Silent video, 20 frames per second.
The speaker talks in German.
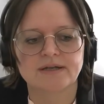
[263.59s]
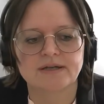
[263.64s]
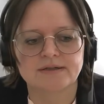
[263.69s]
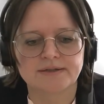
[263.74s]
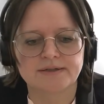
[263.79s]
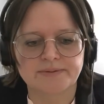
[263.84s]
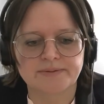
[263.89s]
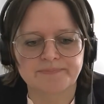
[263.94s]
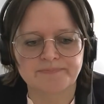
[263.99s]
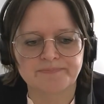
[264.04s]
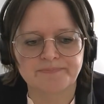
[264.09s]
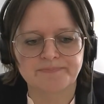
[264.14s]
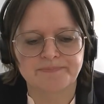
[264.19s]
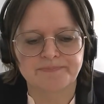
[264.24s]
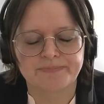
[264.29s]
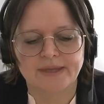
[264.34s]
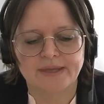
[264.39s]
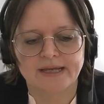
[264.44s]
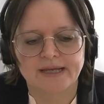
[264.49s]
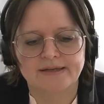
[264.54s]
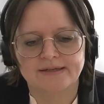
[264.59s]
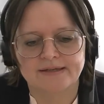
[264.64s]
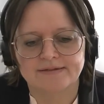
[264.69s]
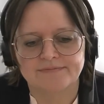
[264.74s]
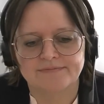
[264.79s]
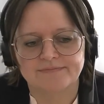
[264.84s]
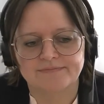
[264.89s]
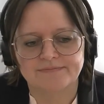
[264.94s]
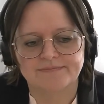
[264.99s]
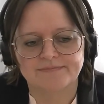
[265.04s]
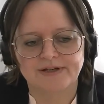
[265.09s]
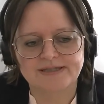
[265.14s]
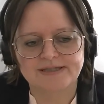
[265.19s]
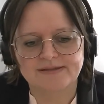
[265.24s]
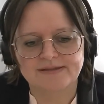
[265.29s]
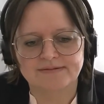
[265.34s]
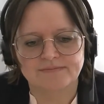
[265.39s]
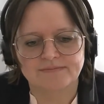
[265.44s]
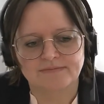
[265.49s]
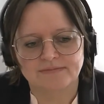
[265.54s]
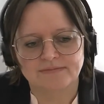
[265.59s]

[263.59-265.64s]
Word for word: Ähm, was,